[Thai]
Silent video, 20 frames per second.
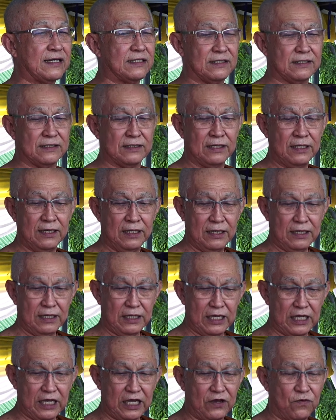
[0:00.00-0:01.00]
ง
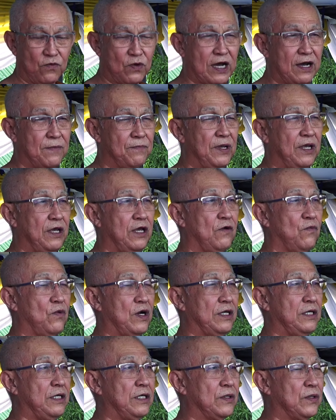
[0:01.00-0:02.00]
เอวะเมวะ
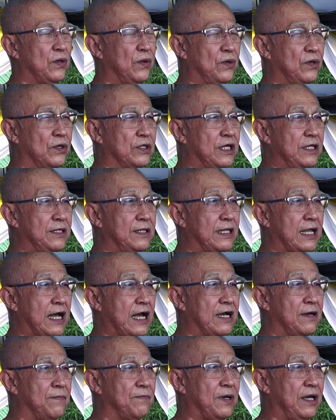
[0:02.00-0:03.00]
อิโตทินั
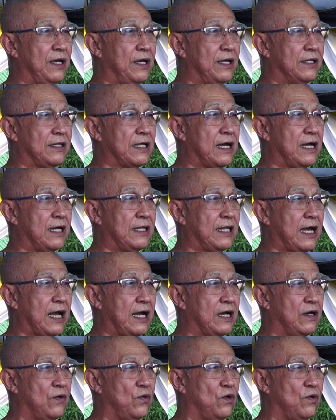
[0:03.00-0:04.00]
งเปตานั
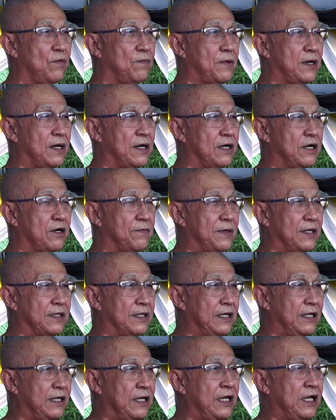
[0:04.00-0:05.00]
งอุปกป
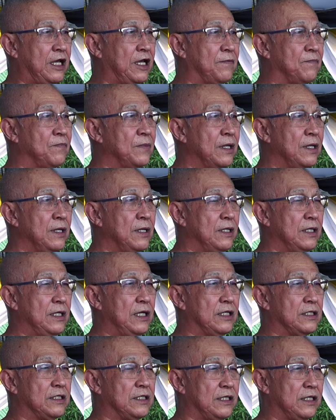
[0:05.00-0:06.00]
ติอิ
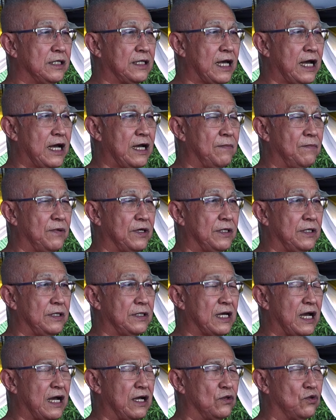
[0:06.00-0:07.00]
จิตังปฏิ
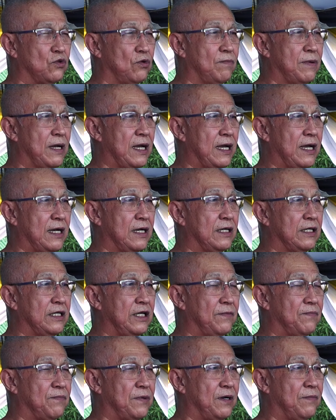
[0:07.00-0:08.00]
ตังตุมหัง
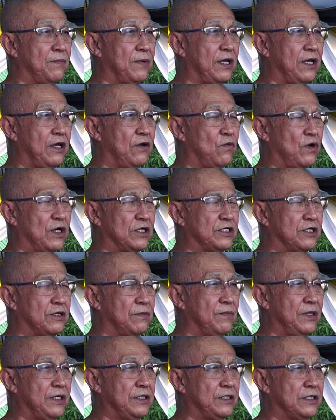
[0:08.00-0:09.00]
กิปเมวะส
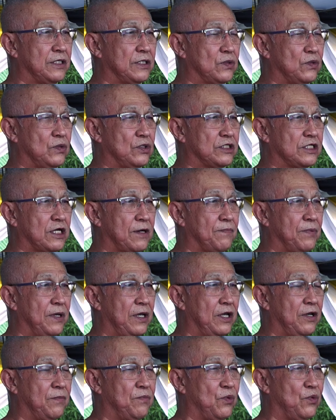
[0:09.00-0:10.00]
มิจฉตุสัพเพ
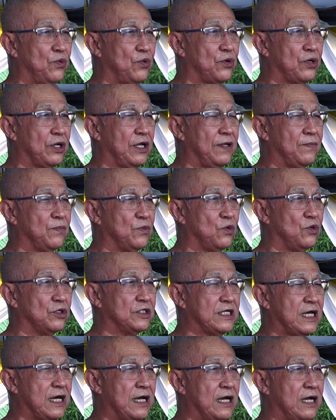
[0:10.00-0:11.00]
ปูเรนตุ
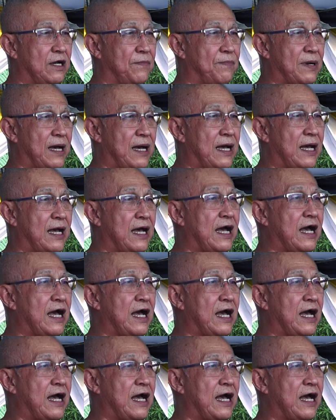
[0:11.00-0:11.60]
สังกปา